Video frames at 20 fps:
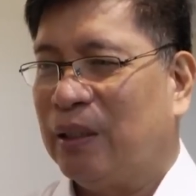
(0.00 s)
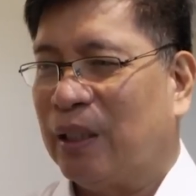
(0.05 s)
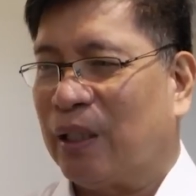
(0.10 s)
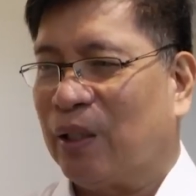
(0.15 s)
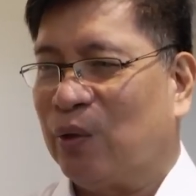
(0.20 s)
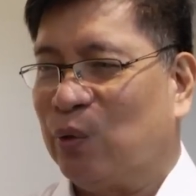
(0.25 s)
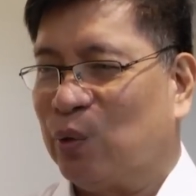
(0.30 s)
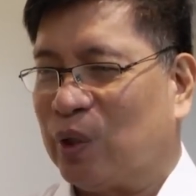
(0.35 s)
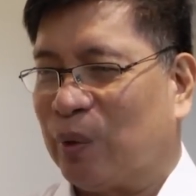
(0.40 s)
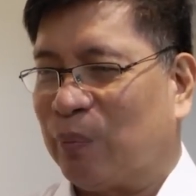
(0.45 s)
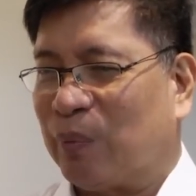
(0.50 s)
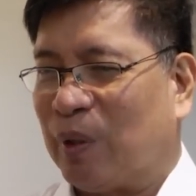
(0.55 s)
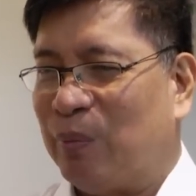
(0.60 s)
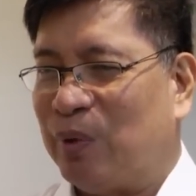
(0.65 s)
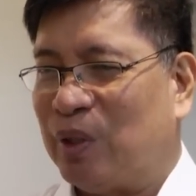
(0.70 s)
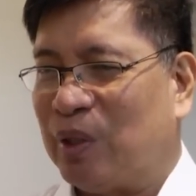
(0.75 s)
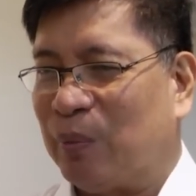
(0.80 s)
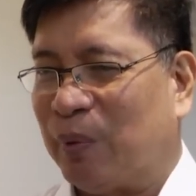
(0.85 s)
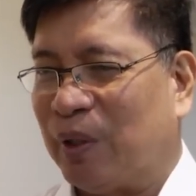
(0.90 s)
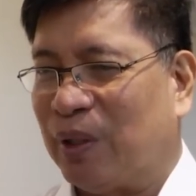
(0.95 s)
nakiusap
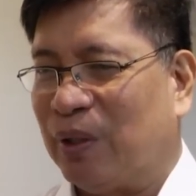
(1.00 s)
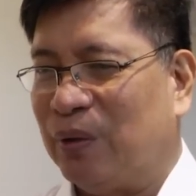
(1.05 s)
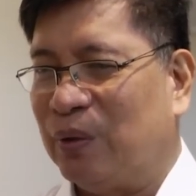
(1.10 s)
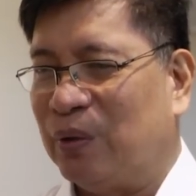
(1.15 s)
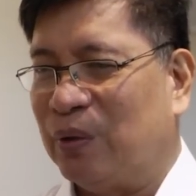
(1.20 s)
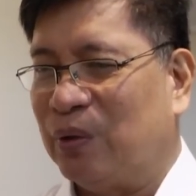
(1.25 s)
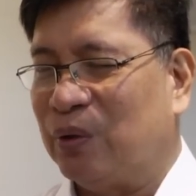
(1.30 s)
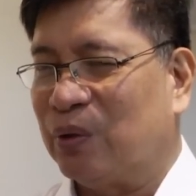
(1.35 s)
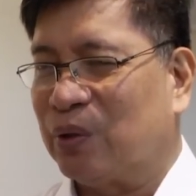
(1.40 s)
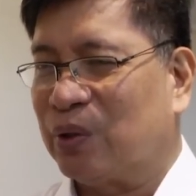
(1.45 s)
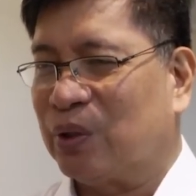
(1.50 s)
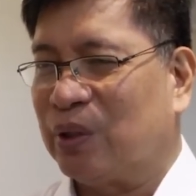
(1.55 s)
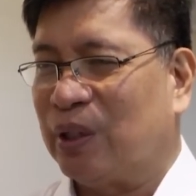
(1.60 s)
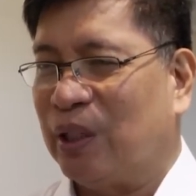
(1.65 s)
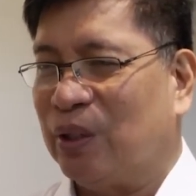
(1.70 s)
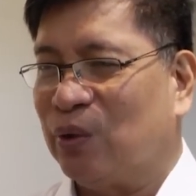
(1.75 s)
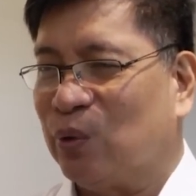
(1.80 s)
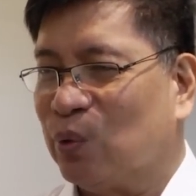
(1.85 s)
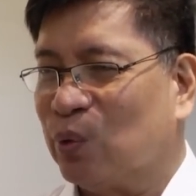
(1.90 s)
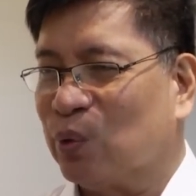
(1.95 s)
kami sa Panginoong Diyos
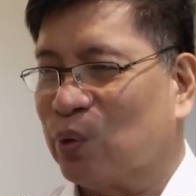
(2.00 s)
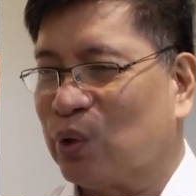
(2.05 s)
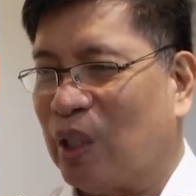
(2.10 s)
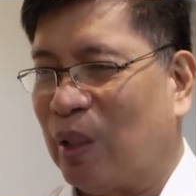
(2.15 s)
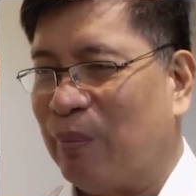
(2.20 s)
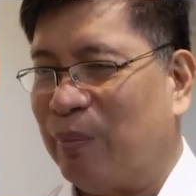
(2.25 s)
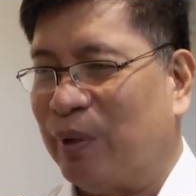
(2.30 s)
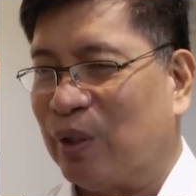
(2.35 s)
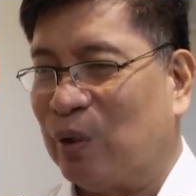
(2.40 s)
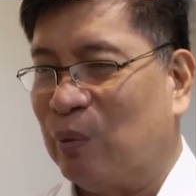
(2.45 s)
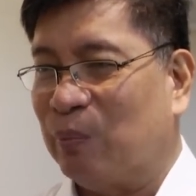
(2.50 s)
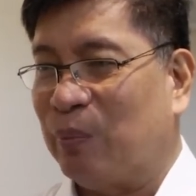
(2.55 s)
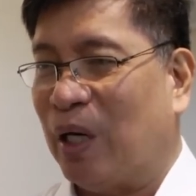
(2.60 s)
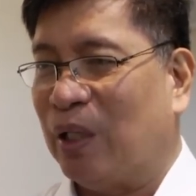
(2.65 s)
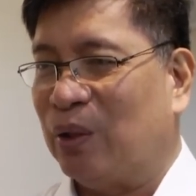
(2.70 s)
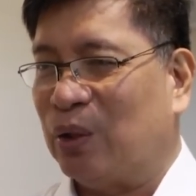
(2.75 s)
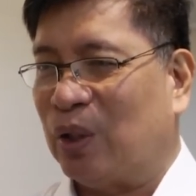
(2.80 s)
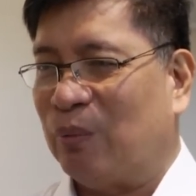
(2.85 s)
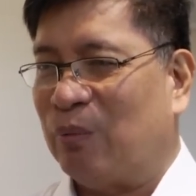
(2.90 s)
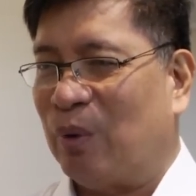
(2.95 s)
na ituro sa amin kung
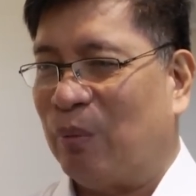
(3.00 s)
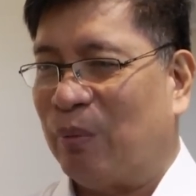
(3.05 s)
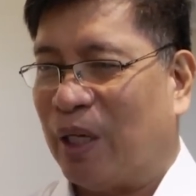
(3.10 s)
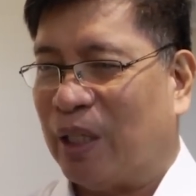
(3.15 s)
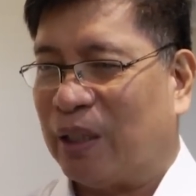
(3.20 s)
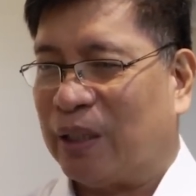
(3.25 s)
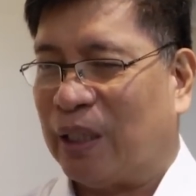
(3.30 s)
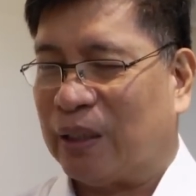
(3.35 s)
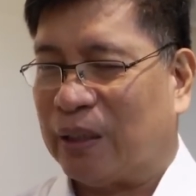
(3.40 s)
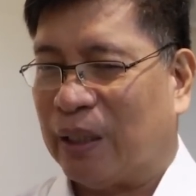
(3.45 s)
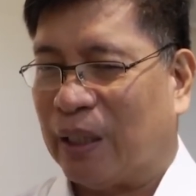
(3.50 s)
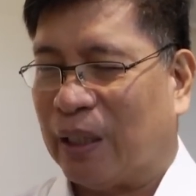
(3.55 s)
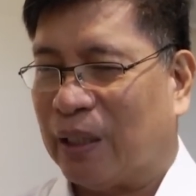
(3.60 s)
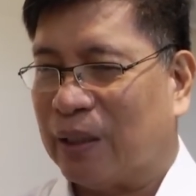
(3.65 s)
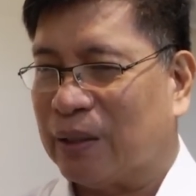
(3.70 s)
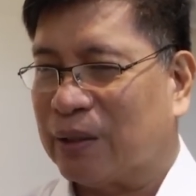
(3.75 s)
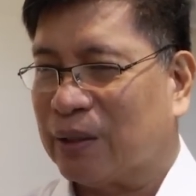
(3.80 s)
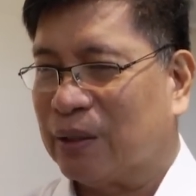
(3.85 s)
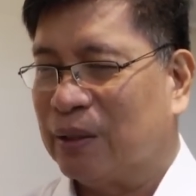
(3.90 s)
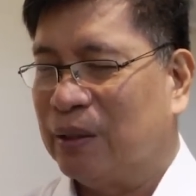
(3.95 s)
paano kami
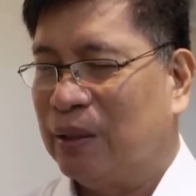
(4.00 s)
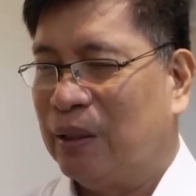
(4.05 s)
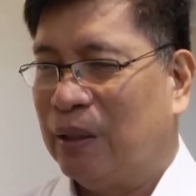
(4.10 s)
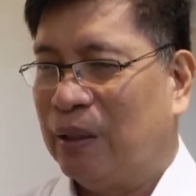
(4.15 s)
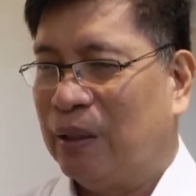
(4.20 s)
makatatakas